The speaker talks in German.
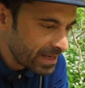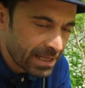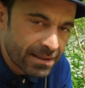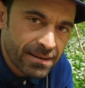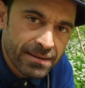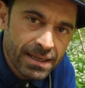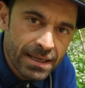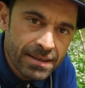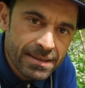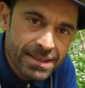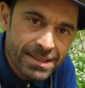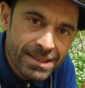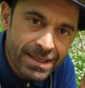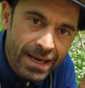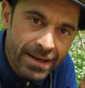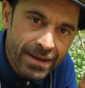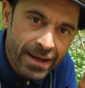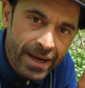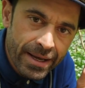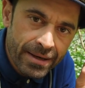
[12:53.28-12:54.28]
werden dann
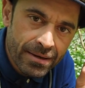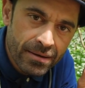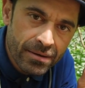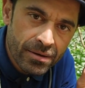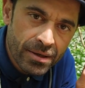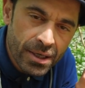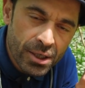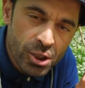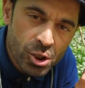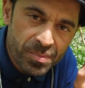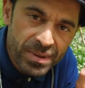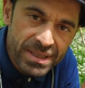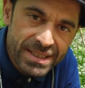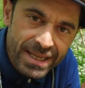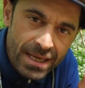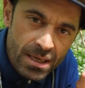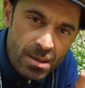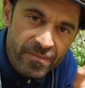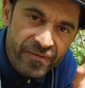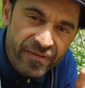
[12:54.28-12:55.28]
sich an eine
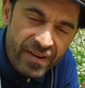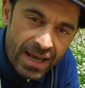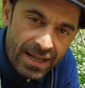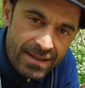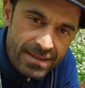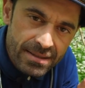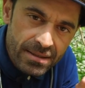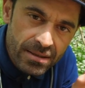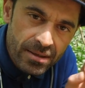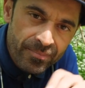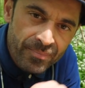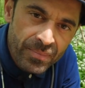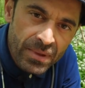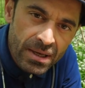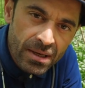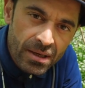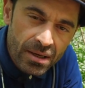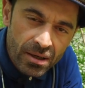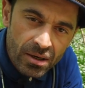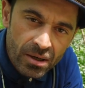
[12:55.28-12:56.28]
spezielle Pflanze
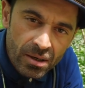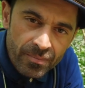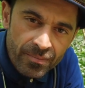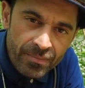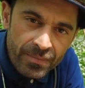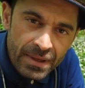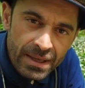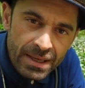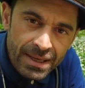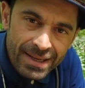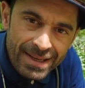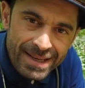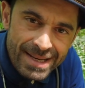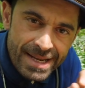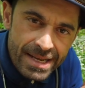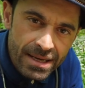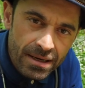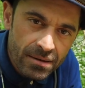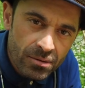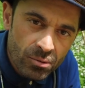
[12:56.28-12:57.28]
ähm,
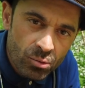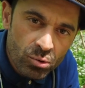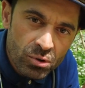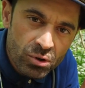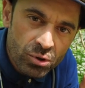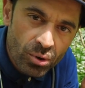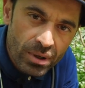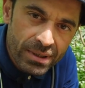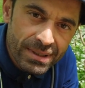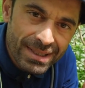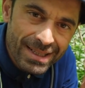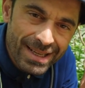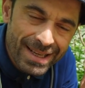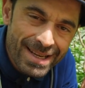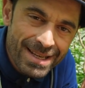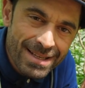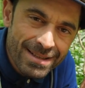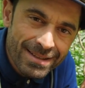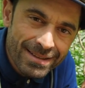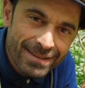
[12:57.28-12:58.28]
nähern und dort
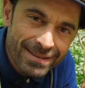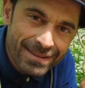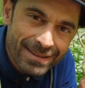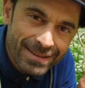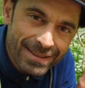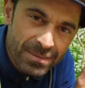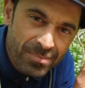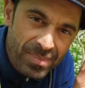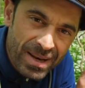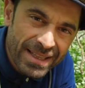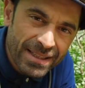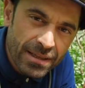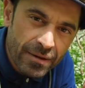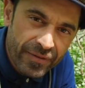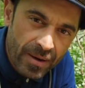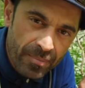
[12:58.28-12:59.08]
in die Blätter